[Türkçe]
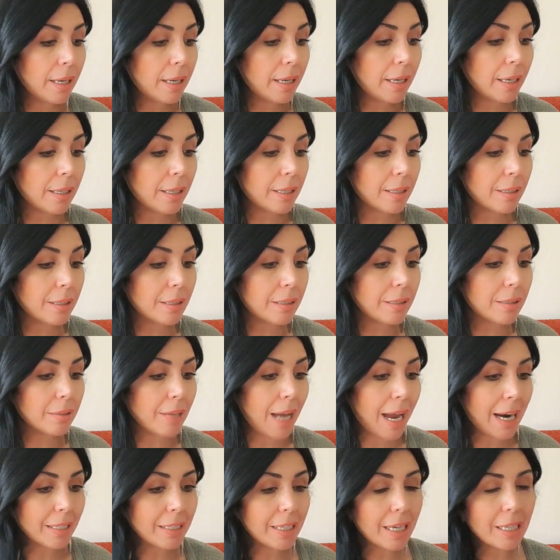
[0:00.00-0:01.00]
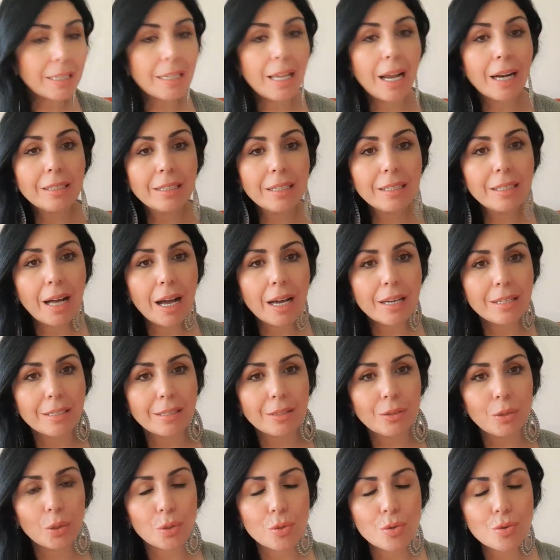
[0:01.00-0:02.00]
Ee, erkeklerden
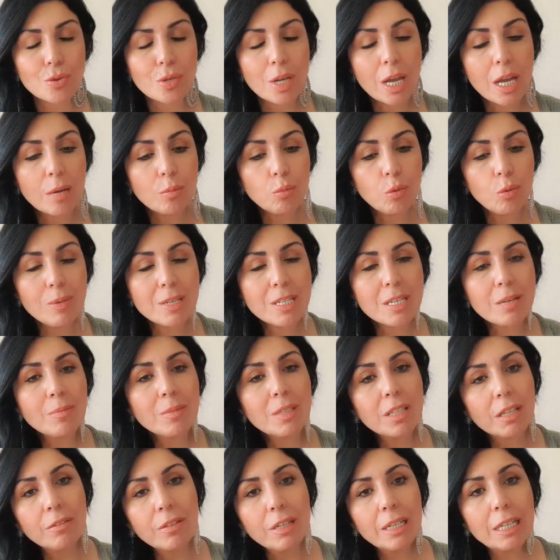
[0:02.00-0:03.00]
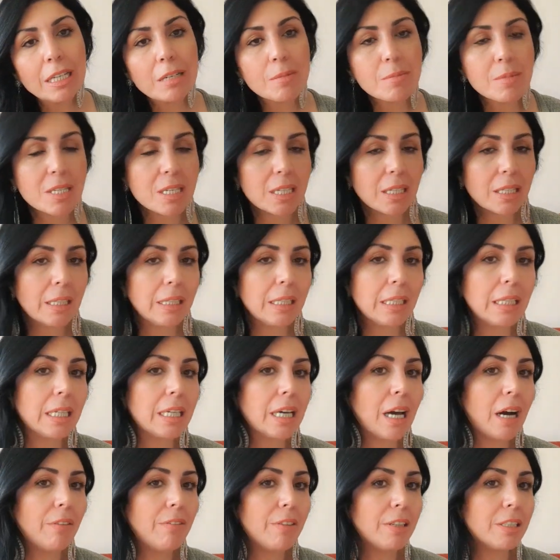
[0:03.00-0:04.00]
ayrılıyoruz. Bu bizim tavırlarımıza, kalık
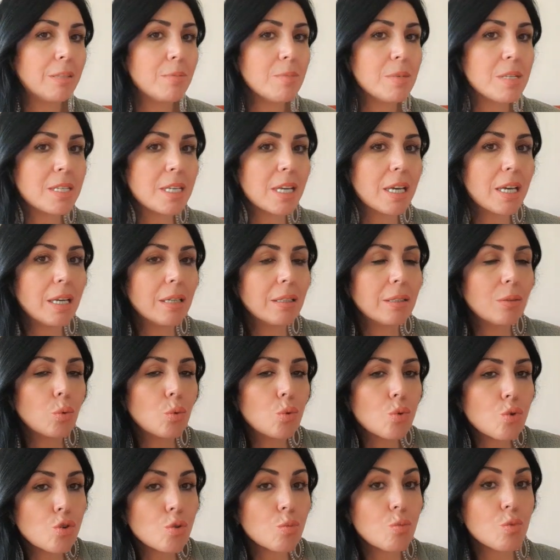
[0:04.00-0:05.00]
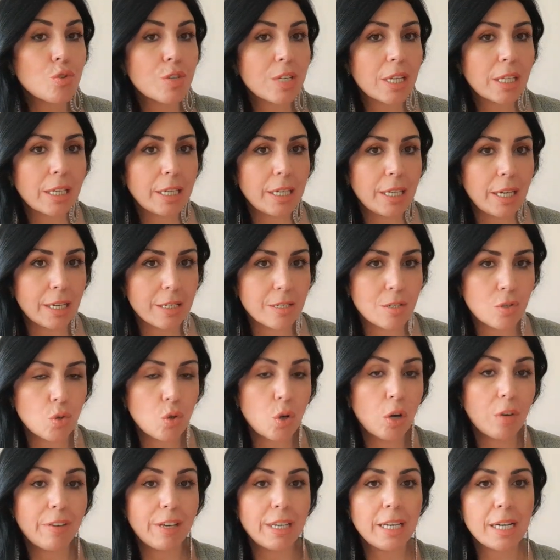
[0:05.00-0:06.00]
kıyafetimize, duruşumuza da
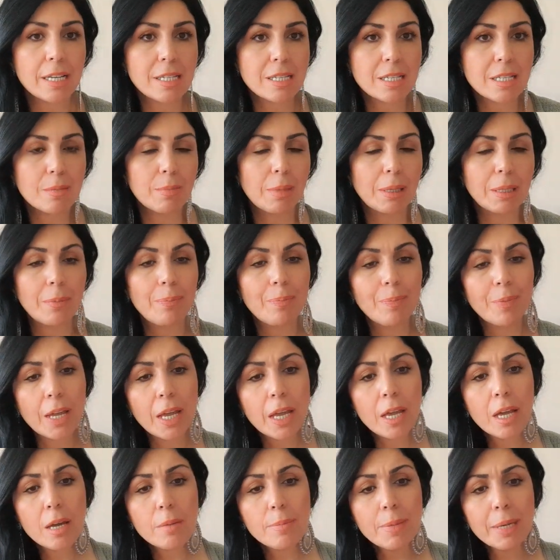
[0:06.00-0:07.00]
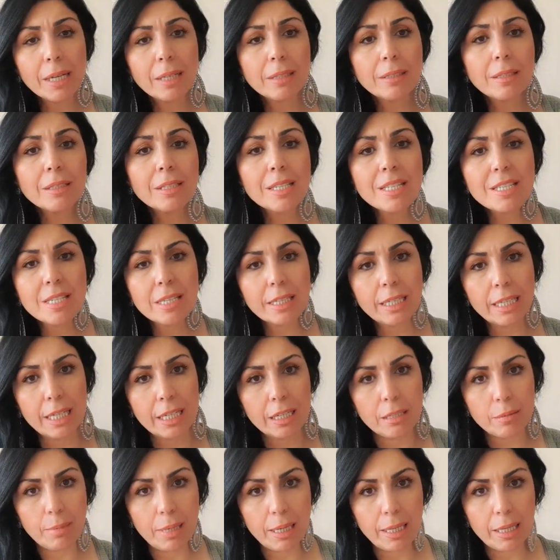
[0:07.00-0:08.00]
yansıyor ve yansımalı. Bir kadın nasıl
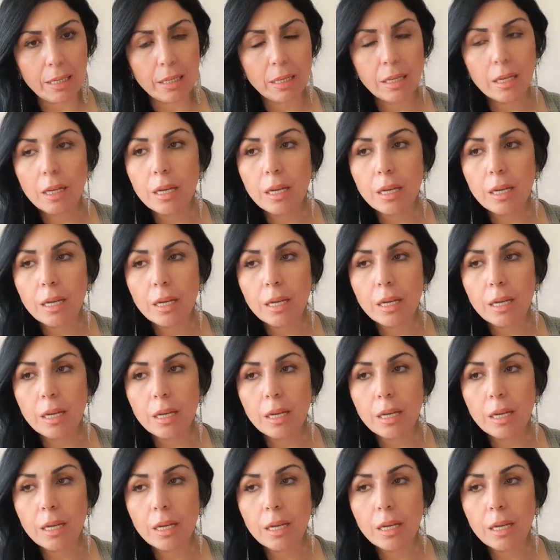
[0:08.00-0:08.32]
giyinmeli?